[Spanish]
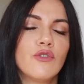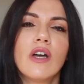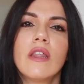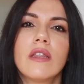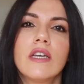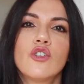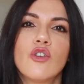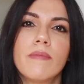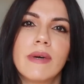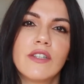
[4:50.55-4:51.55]
Yo cada día
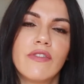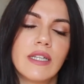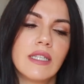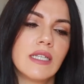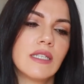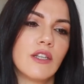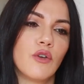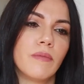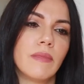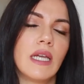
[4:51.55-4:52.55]
soy más fan de este
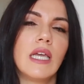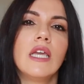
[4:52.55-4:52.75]
hombre.